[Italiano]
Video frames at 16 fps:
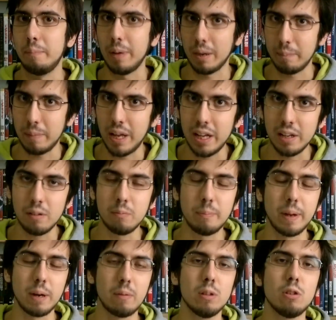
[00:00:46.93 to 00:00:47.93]
per me
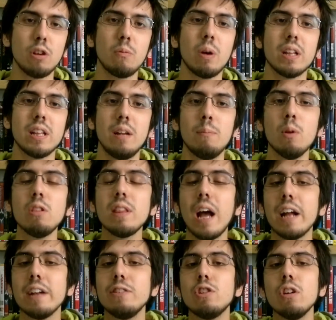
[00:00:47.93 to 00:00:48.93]
per quanto riguarda il
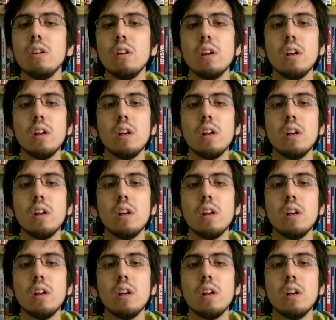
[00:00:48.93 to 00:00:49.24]
montaggio